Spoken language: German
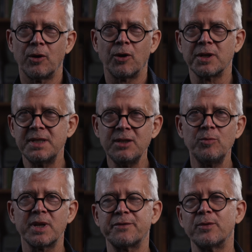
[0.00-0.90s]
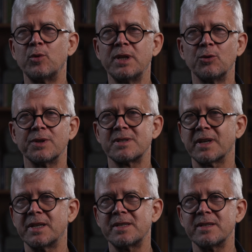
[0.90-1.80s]
Orientierung bei der Formulierung des
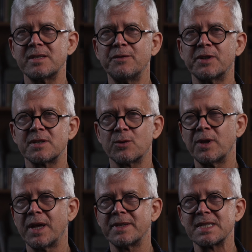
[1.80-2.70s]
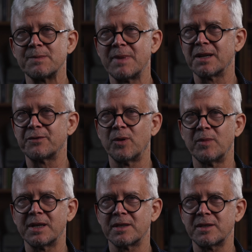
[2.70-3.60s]
Redeziels liefert das sogenannte
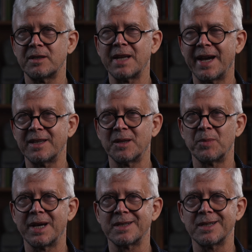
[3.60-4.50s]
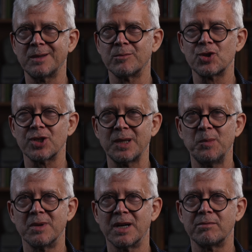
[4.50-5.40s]
SMART-Format, das ich in einigen Beiträgen
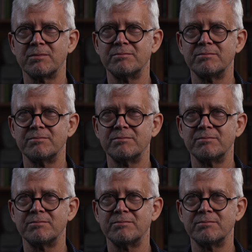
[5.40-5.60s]
beschrieben habe.